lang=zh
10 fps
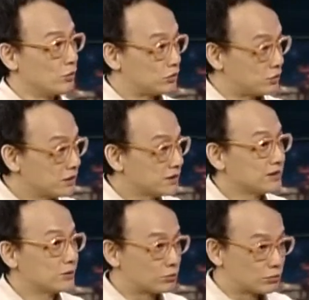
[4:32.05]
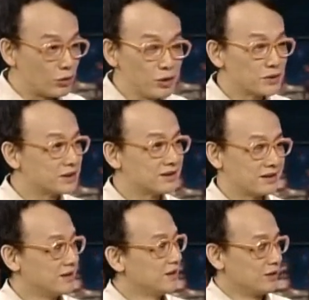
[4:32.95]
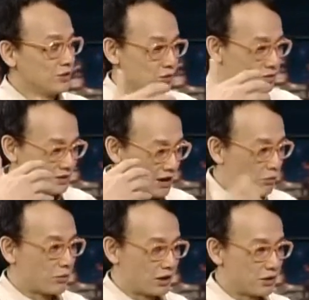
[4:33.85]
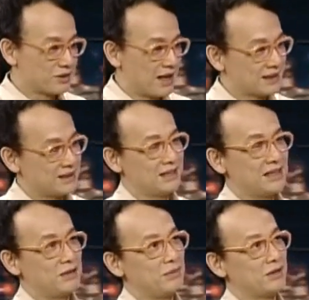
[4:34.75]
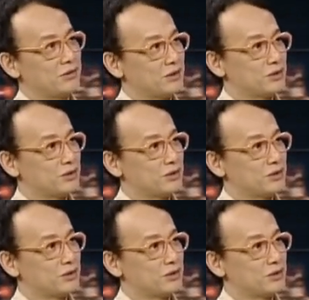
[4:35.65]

我觉得所有的事情让我留下记忆里面，